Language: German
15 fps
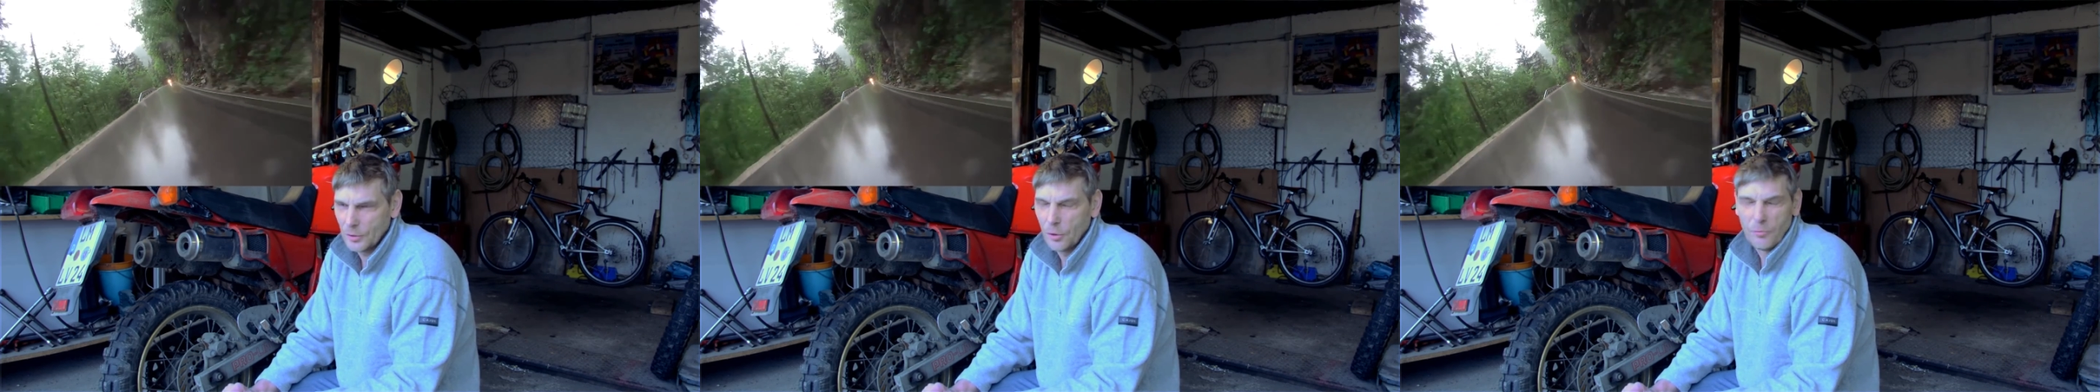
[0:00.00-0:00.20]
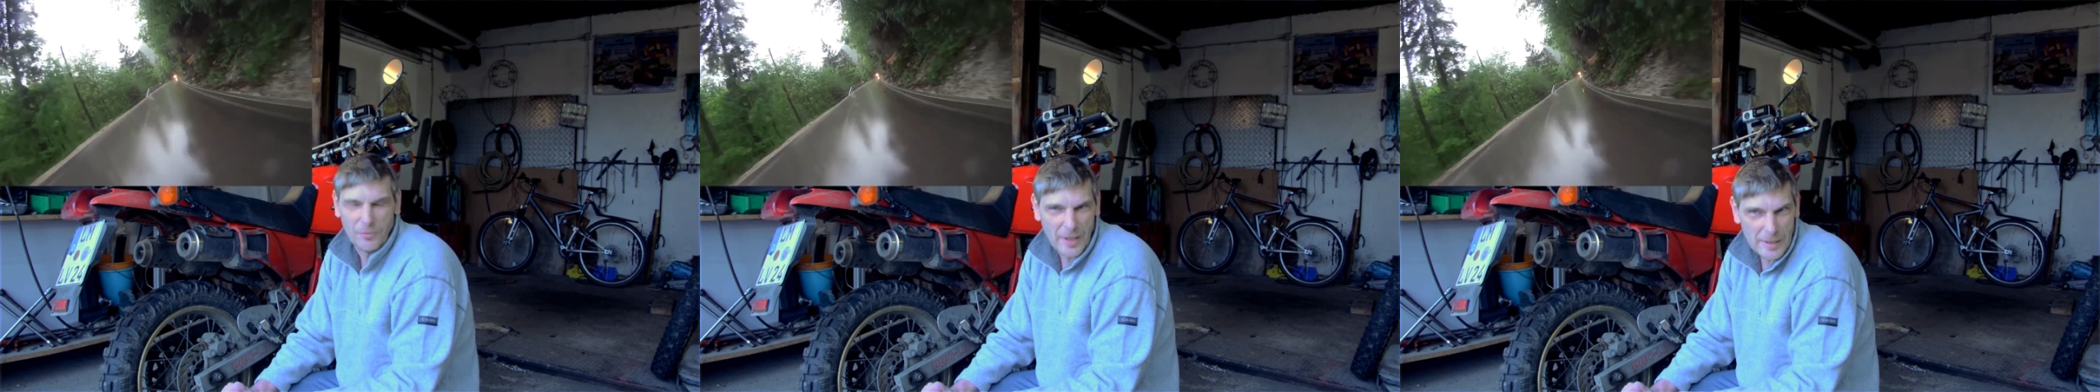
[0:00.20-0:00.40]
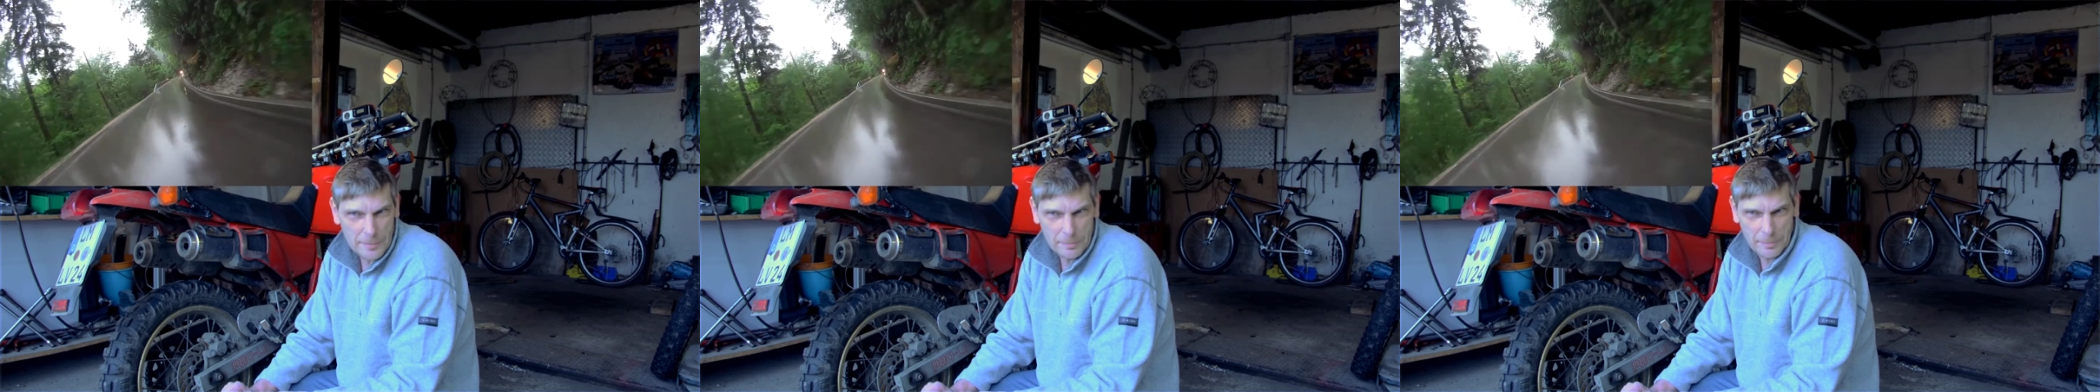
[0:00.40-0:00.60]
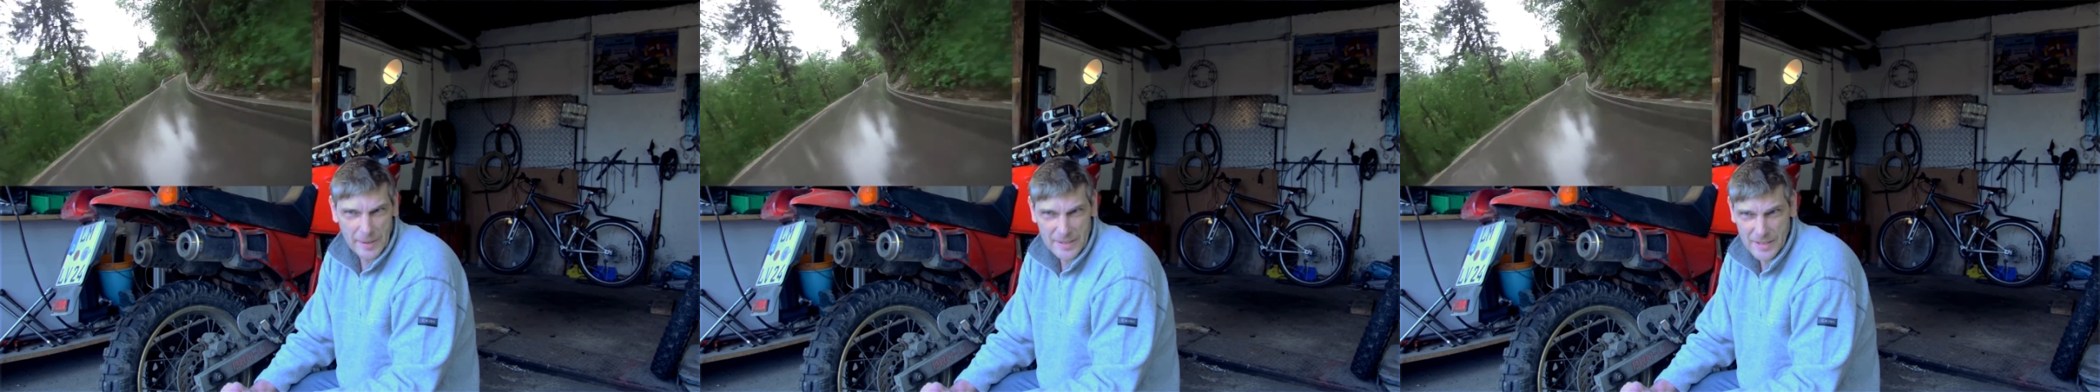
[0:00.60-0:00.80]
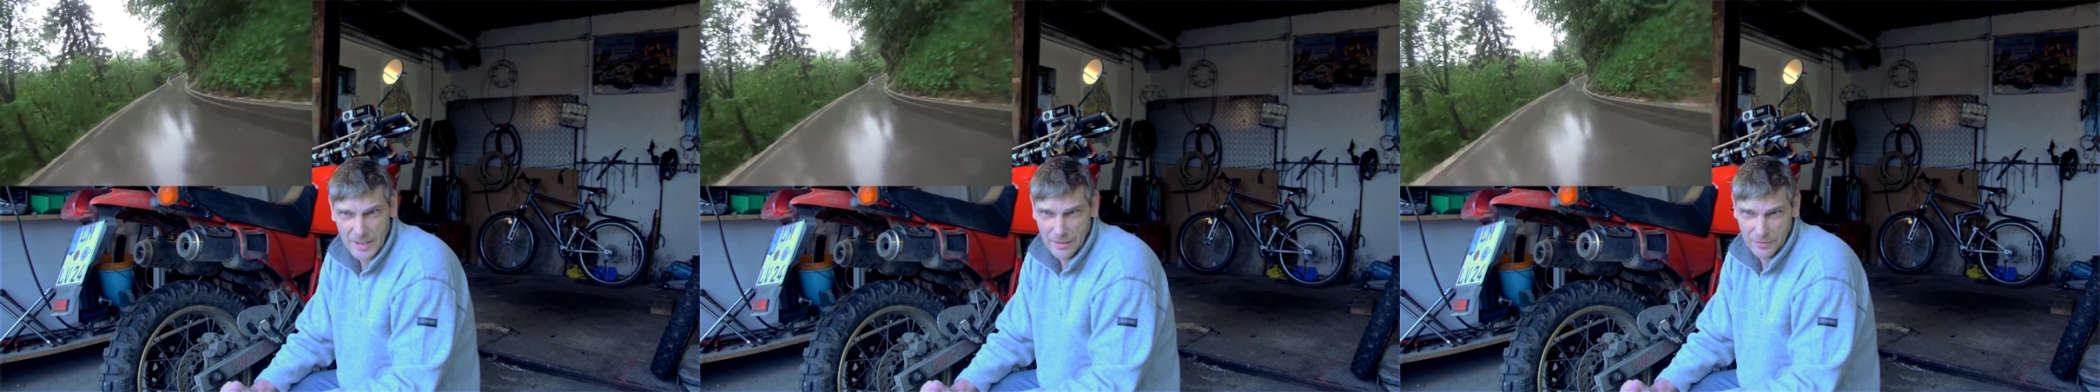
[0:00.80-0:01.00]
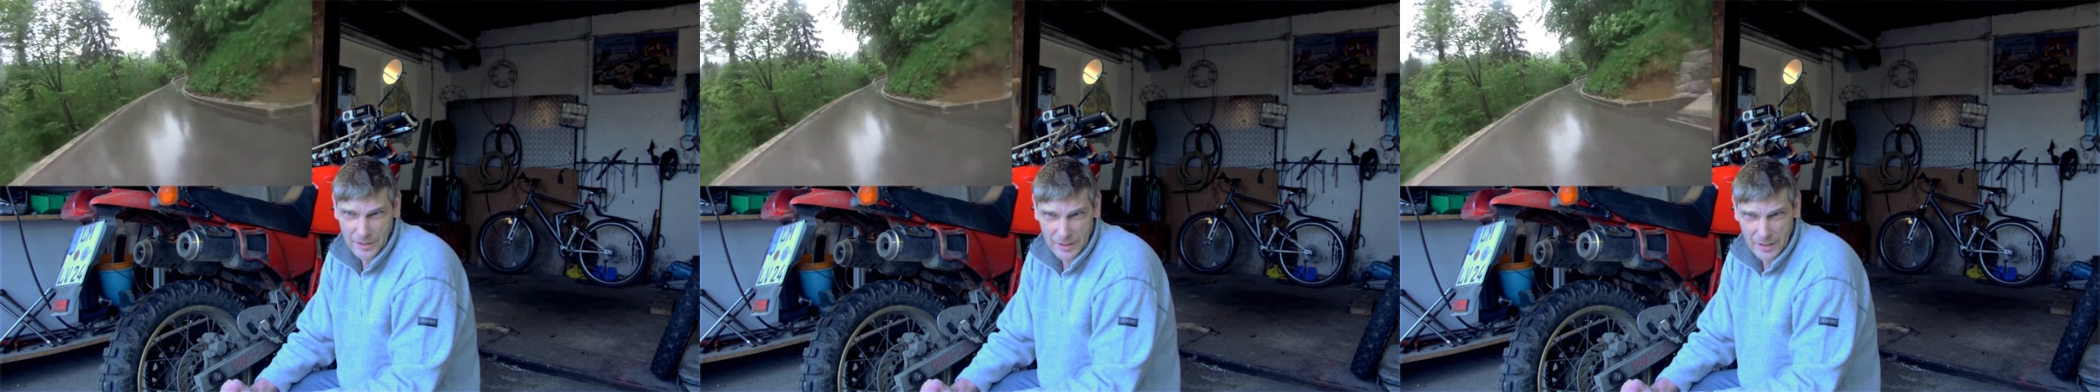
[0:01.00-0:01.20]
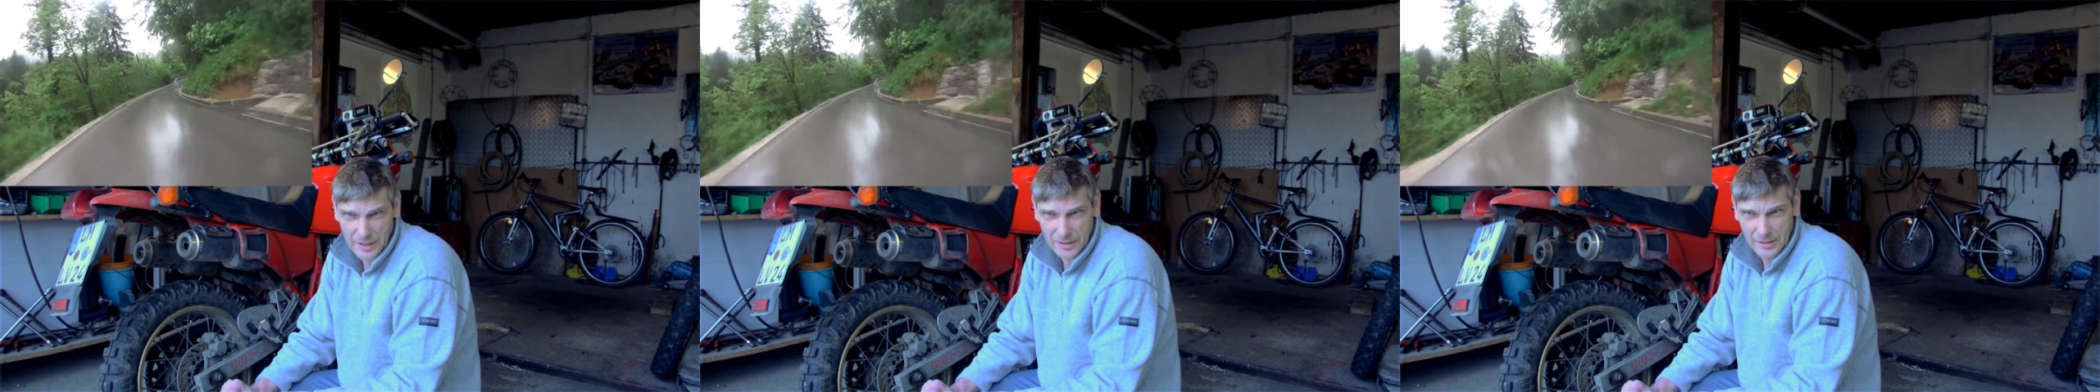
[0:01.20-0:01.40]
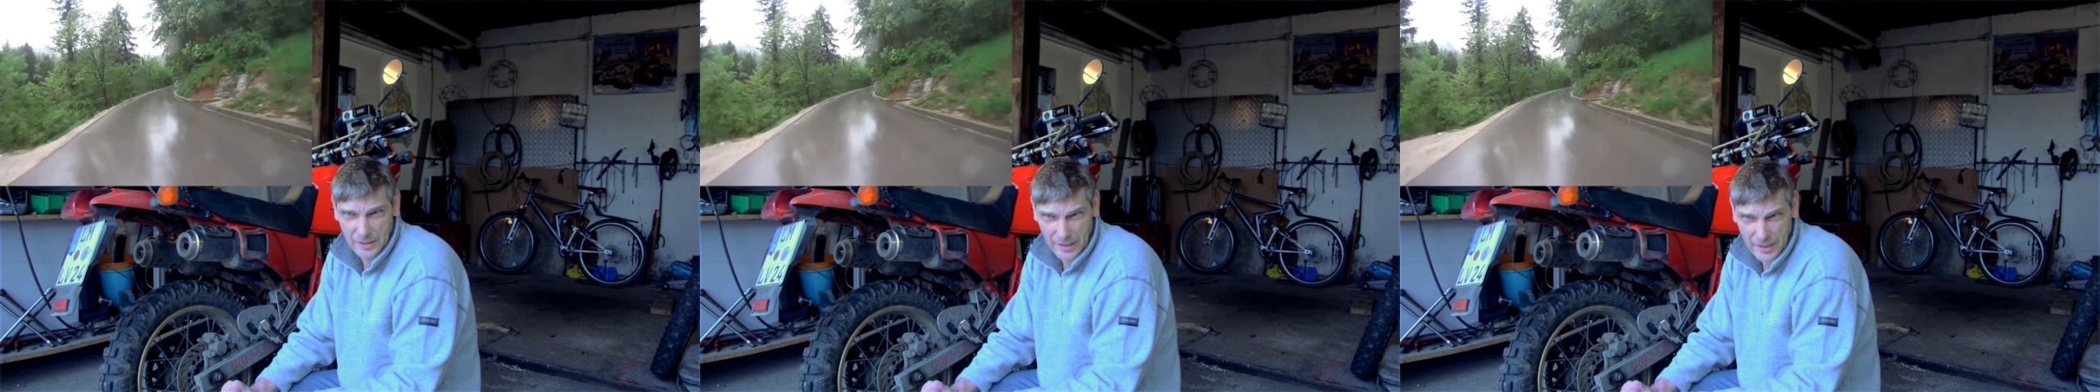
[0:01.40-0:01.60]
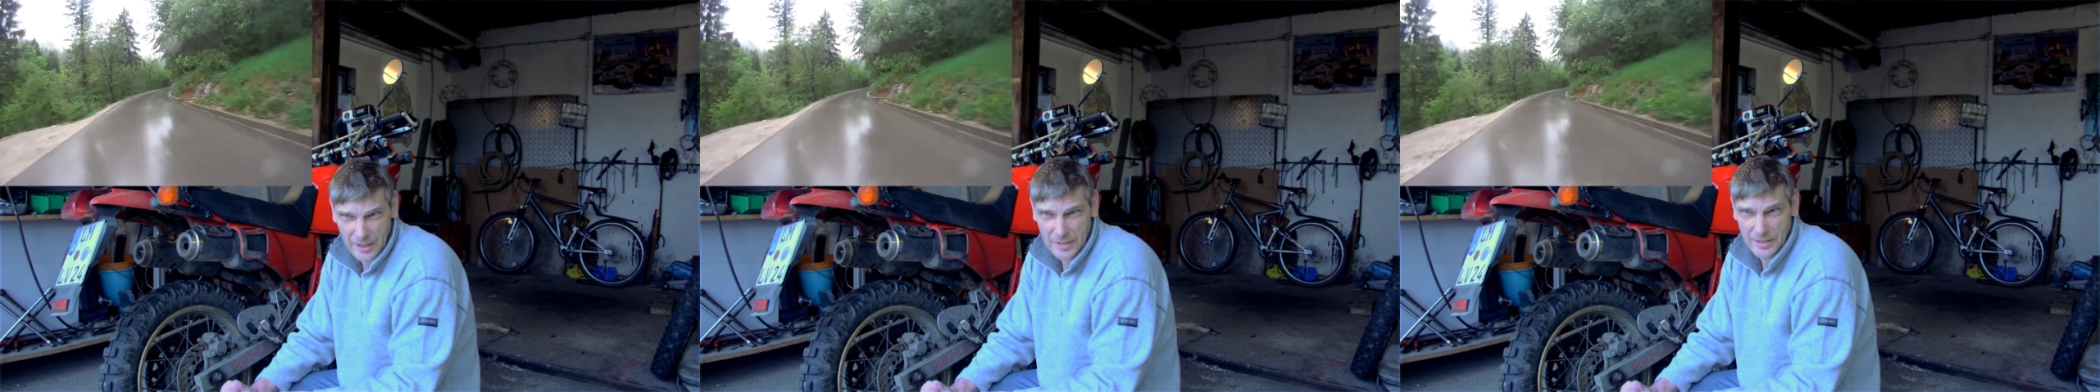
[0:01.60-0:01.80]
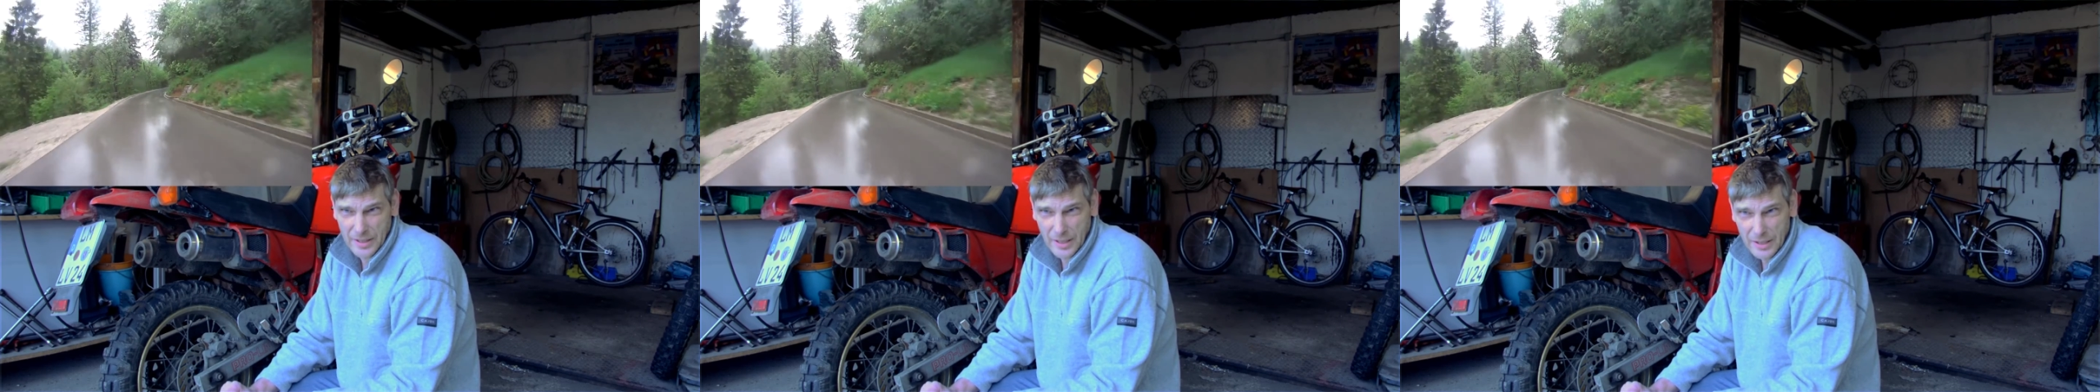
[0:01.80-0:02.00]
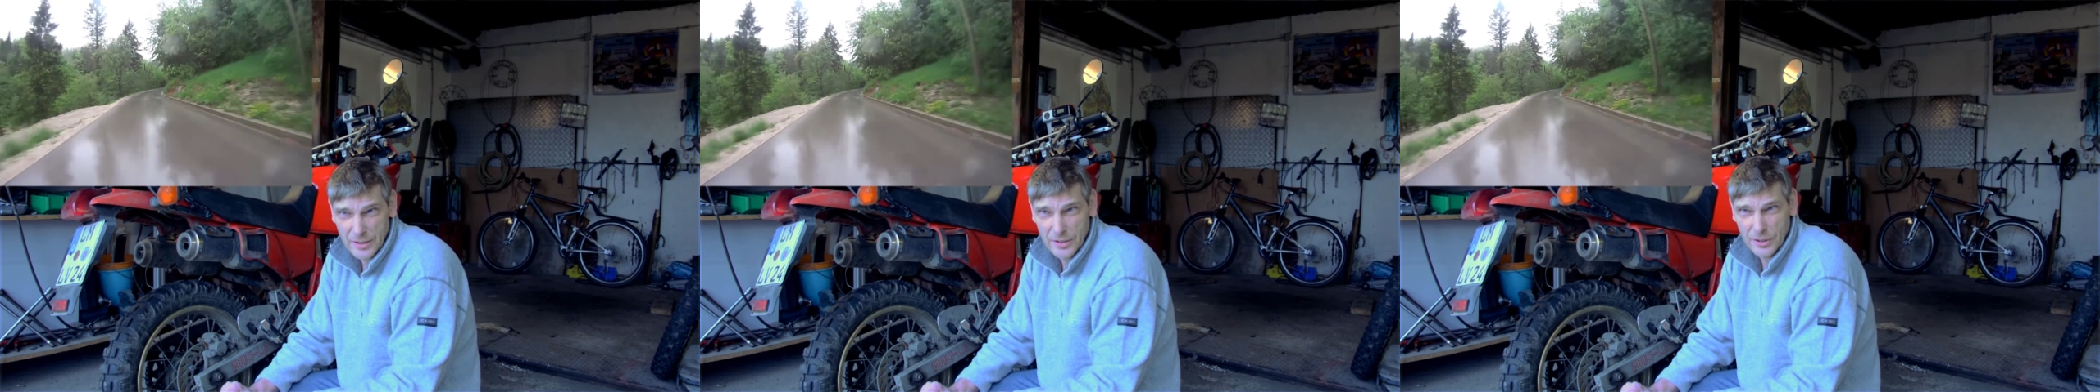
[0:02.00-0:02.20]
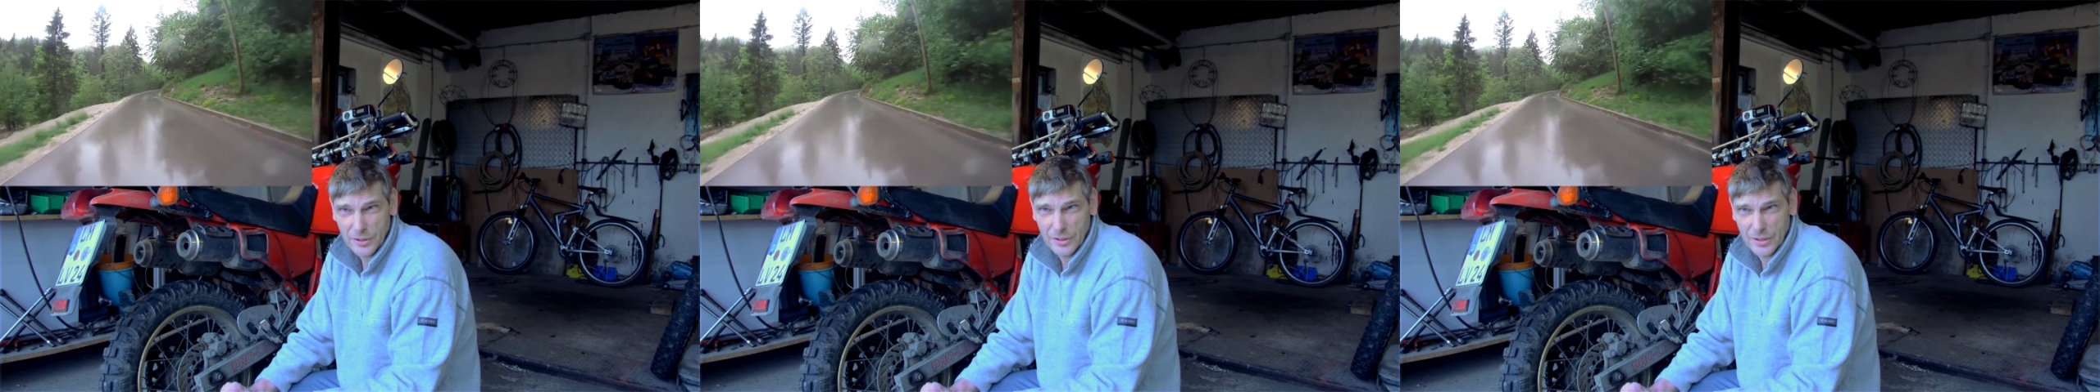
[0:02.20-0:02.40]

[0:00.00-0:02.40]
um Welten besser wie der TKC 80,